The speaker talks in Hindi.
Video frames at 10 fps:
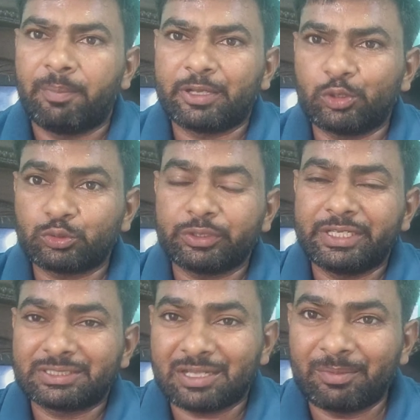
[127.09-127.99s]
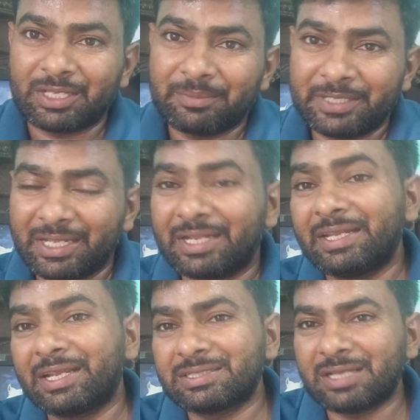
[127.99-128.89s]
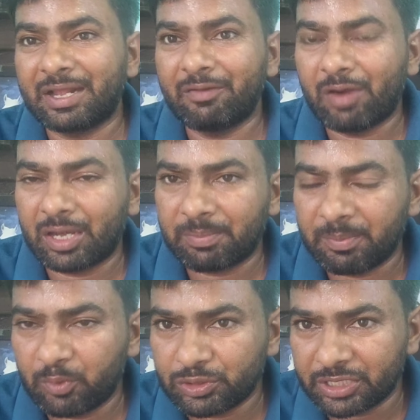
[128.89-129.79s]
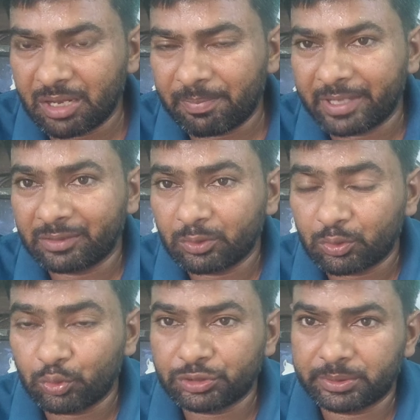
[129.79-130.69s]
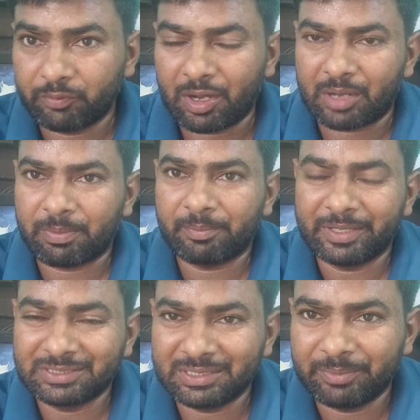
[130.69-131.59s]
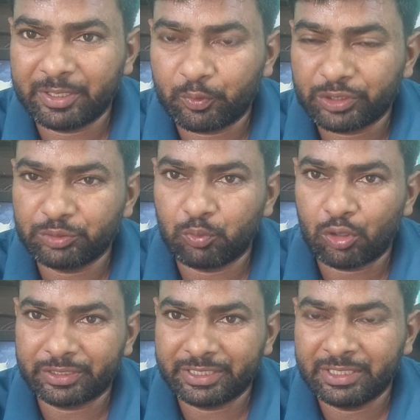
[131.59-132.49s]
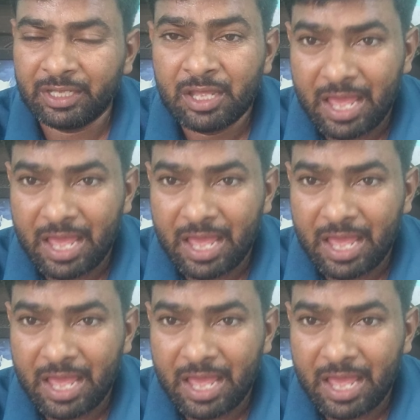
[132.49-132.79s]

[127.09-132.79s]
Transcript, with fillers: पर दोस्तों इसका मतलब ये नहीं है कि सारे वाटर पंप को चला पाएगा कुछ वाटर पंप ऐसे भी होंगे जो बहुत ही